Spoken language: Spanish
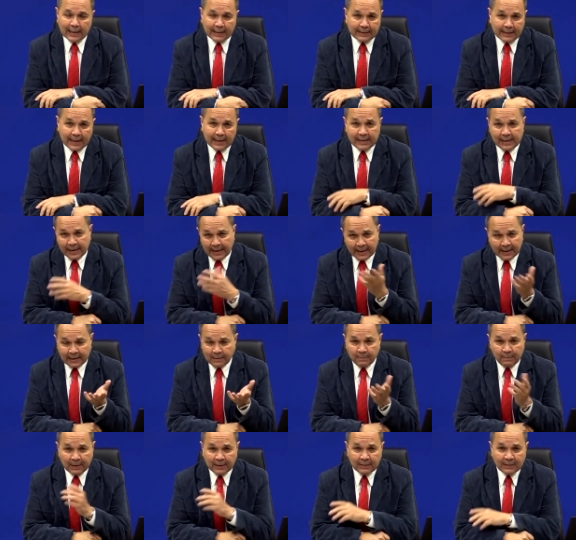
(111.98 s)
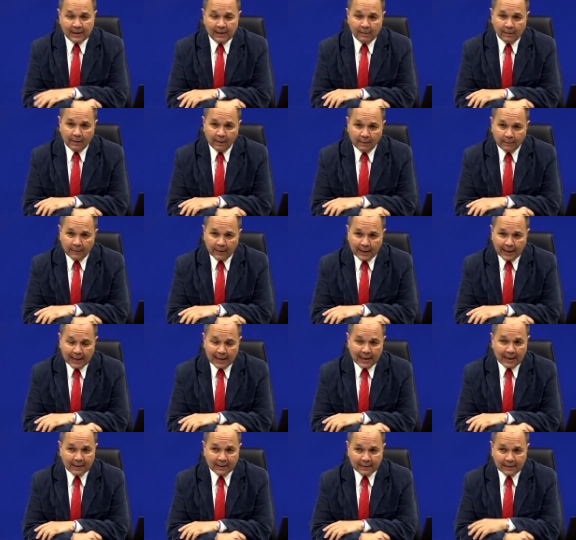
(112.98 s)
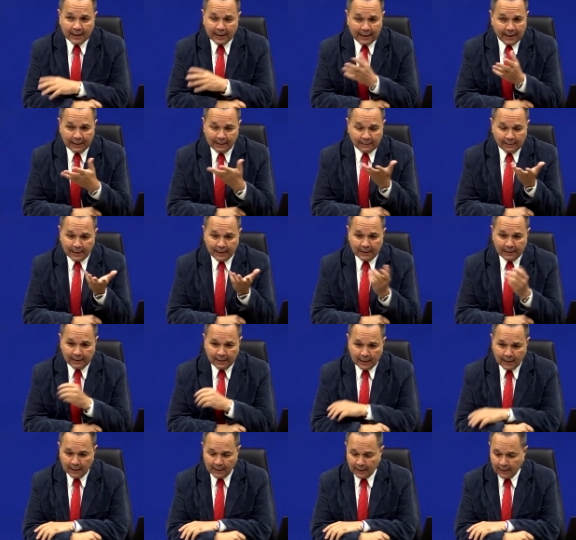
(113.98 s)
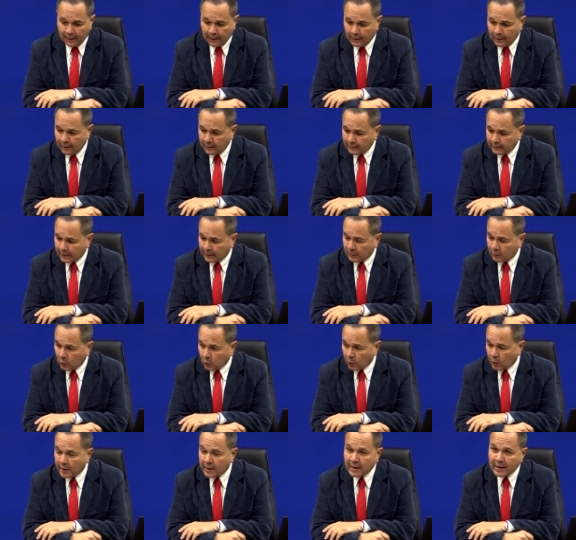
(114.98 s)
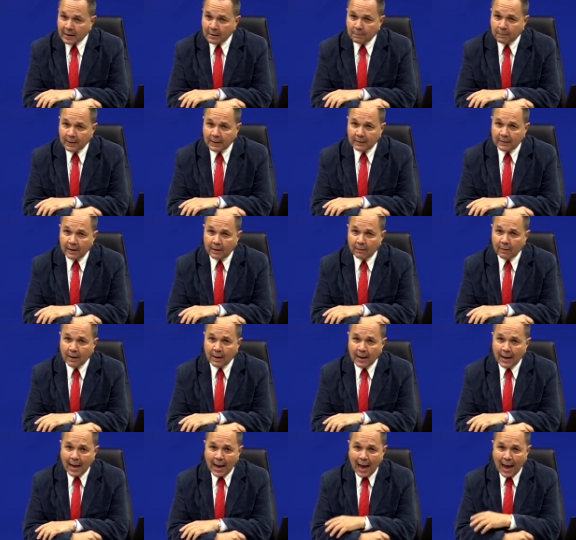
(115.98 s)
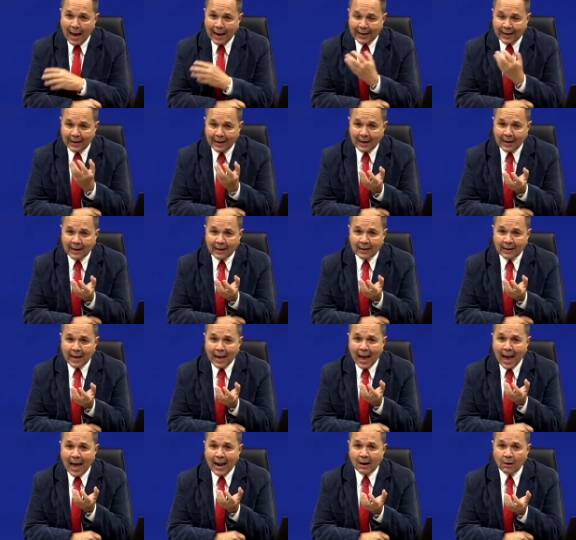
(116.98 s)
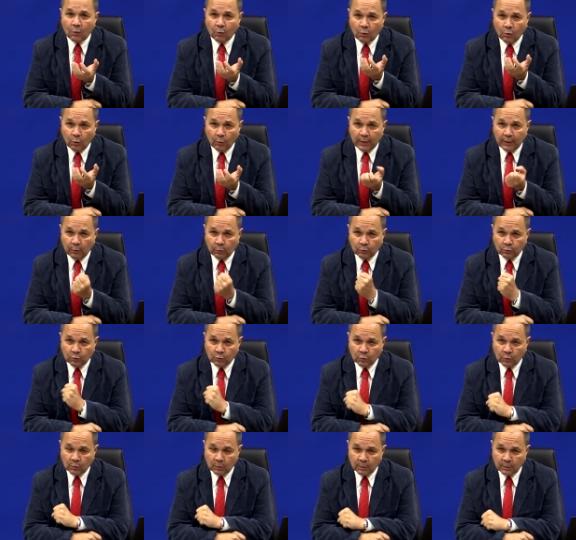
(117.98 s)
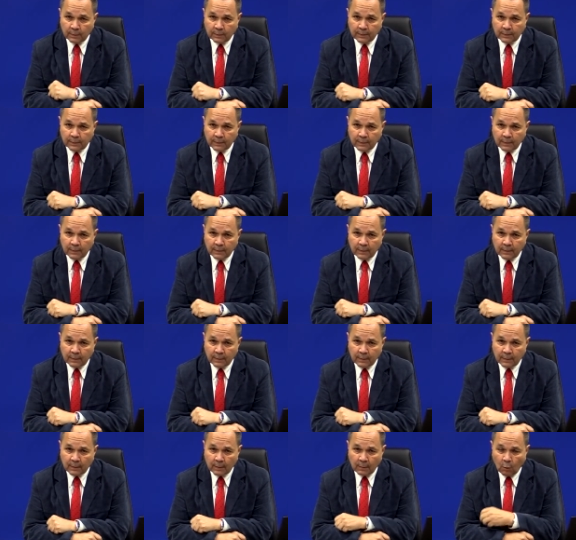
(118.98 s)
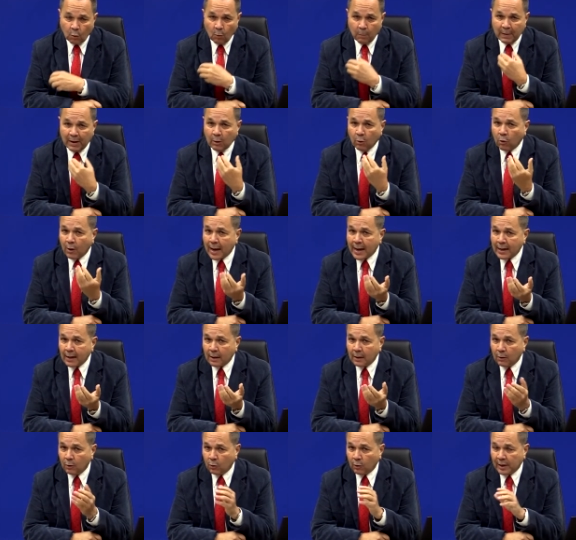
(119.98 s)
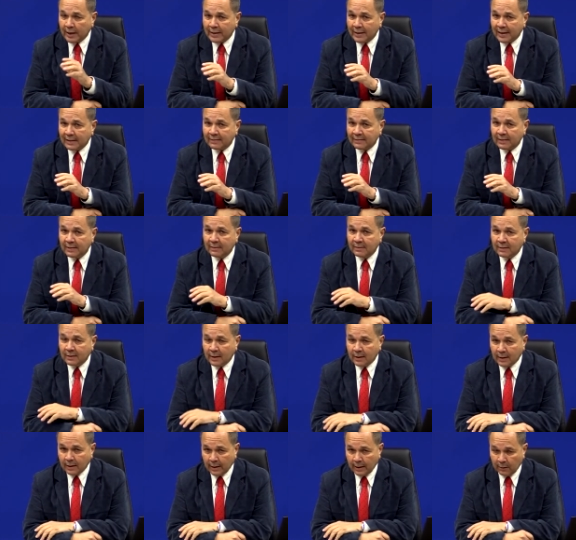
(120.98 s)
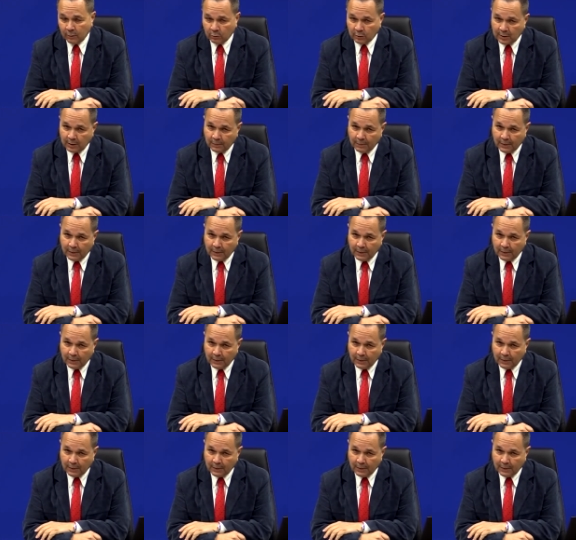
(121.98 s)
técnica respectiva, en la tecnología respectiva, agregarle algo novedoso o mejorar lo que ya existe, en otras